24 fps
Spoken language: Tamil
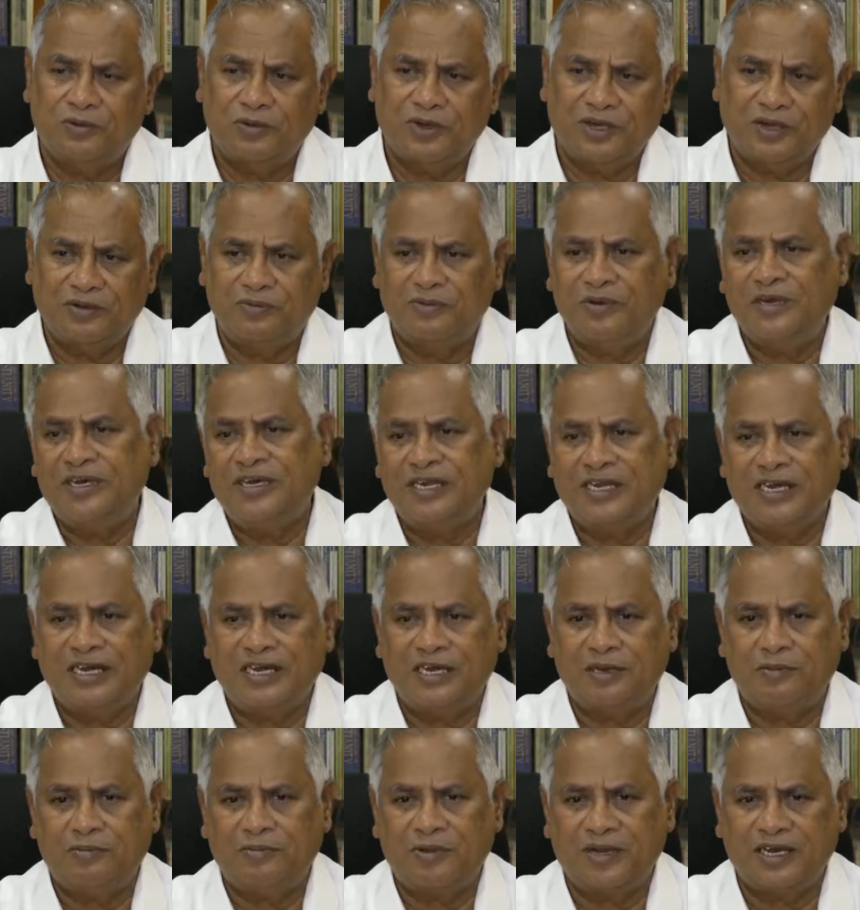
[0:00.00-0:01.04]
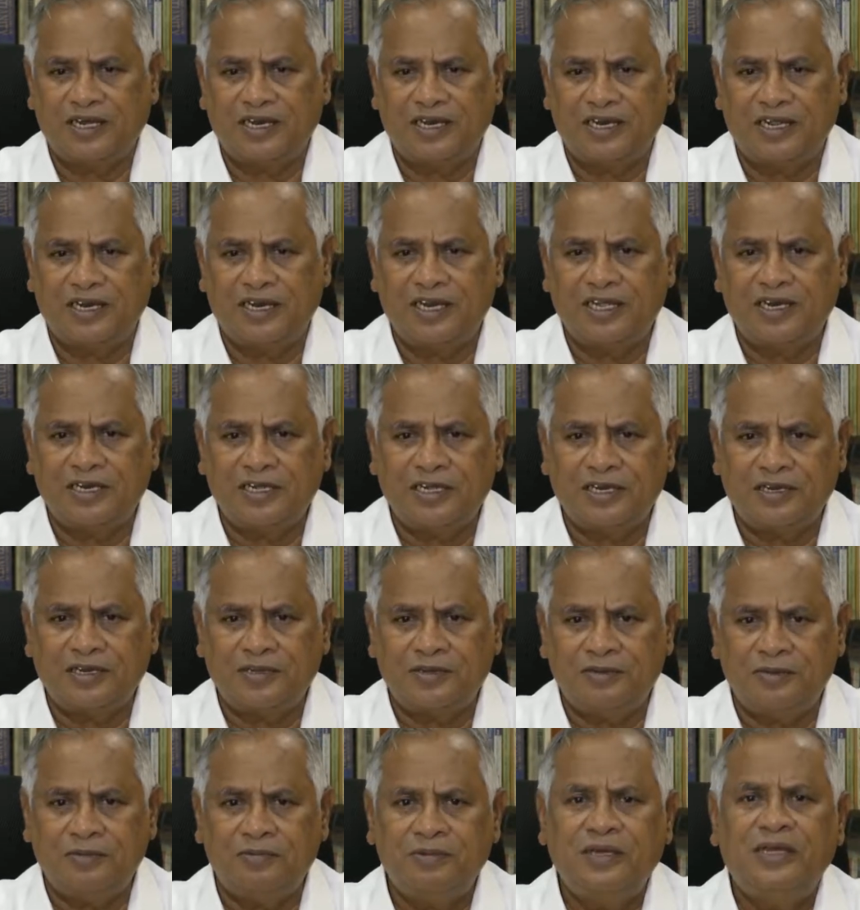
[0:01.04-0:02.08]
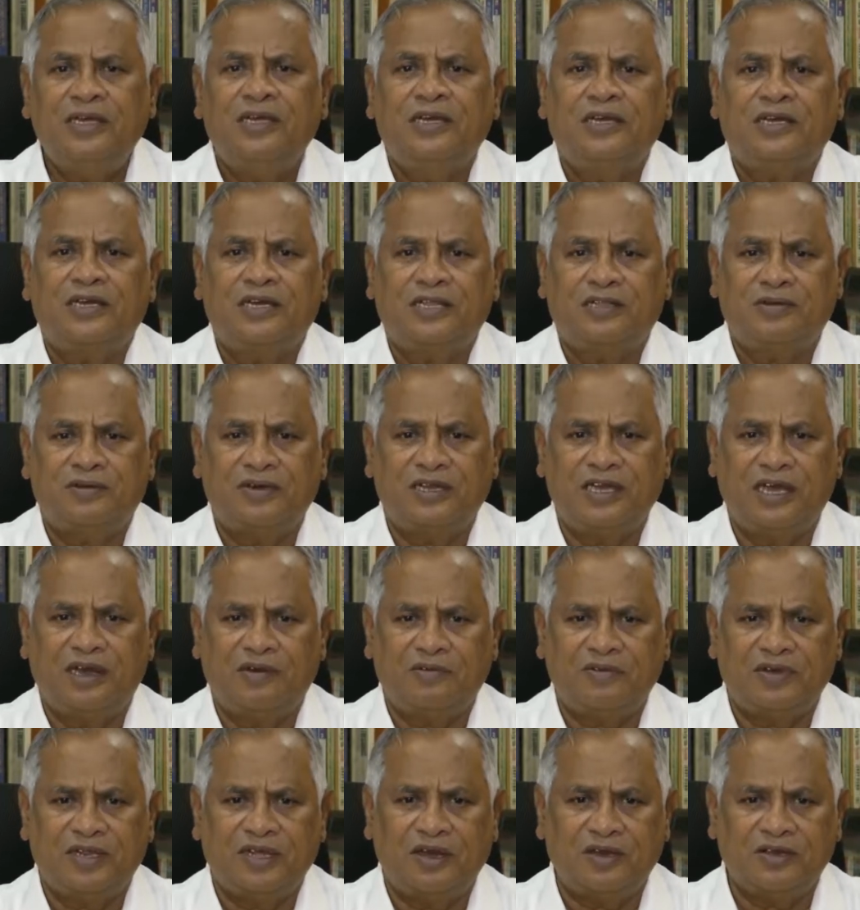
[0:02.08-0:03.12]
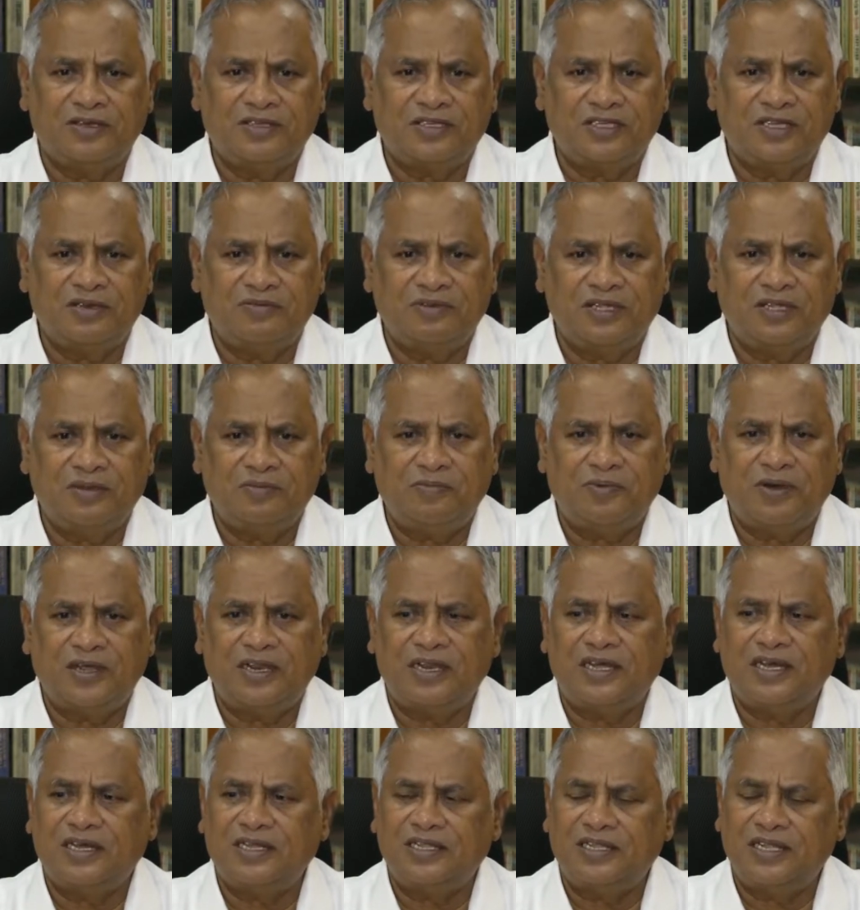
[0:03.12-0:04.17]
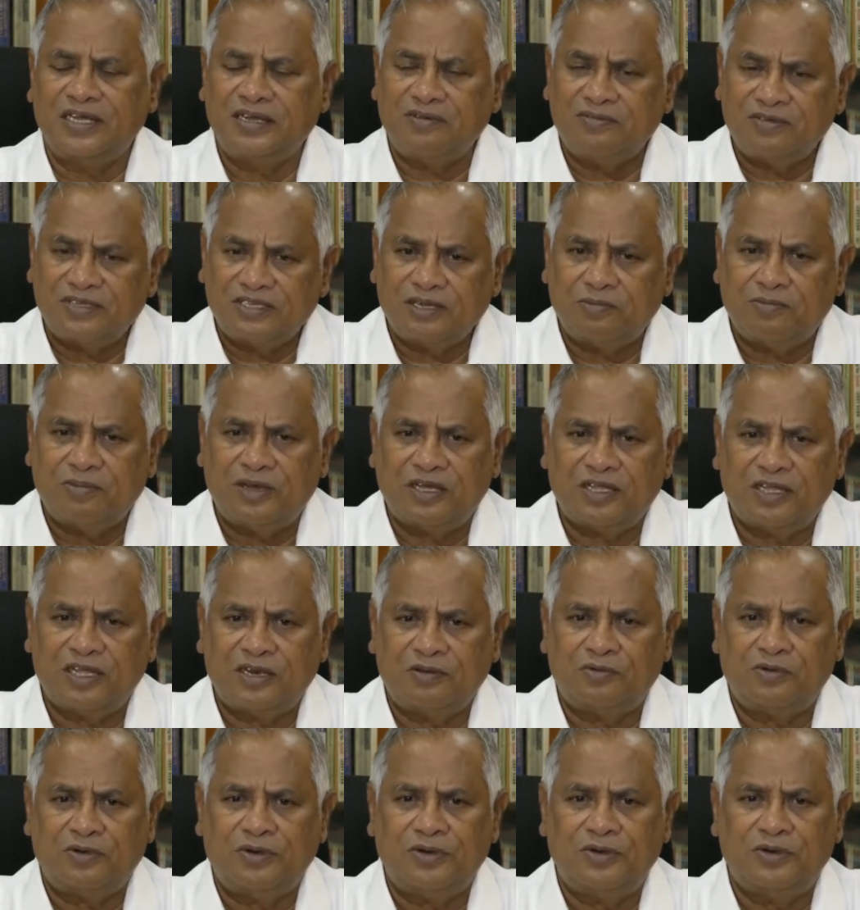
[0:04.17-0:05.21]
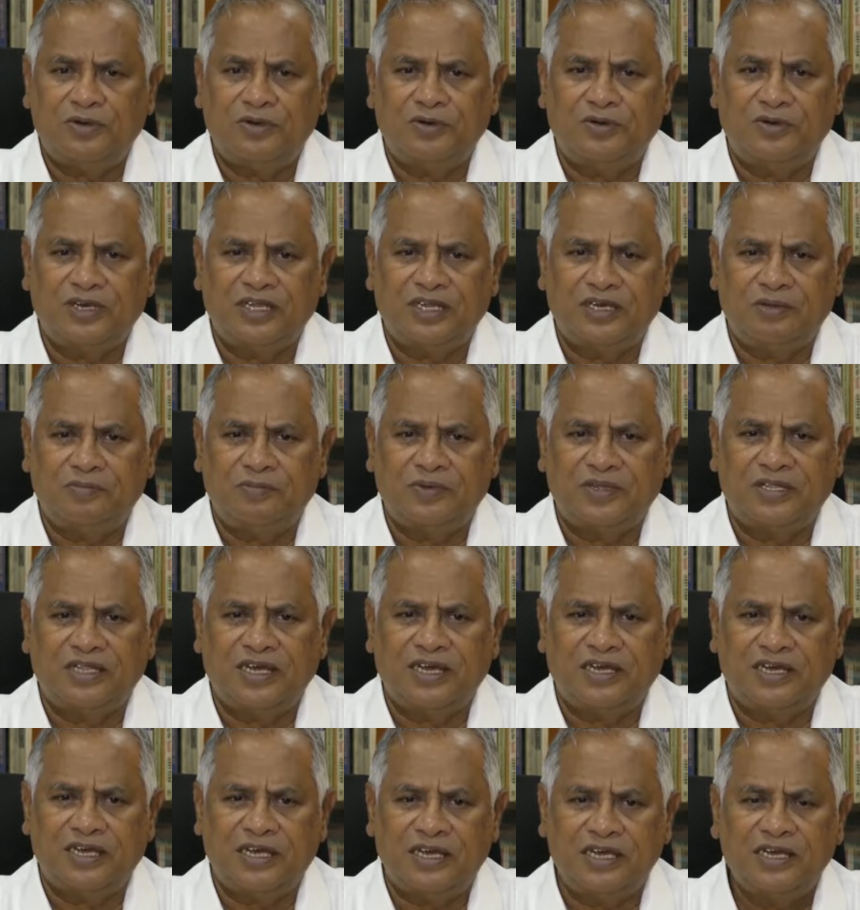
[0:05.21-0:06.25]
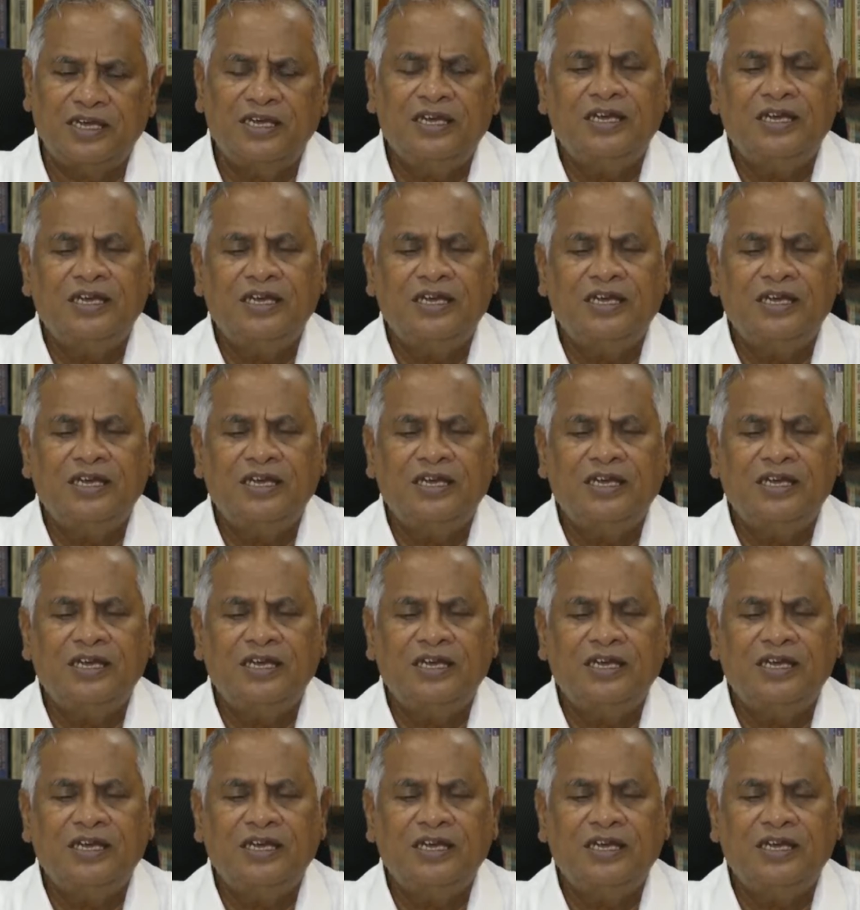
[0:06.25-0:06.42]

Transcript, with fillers: உங்கள் வீடு கண்டிப்பாக நிலை நிற்கும் கத்தவங்களை யாவரையும் ஆசீர்வதிப்பாராக தேவ சமாதானம் உங்களோடு கூட இருப்பதாக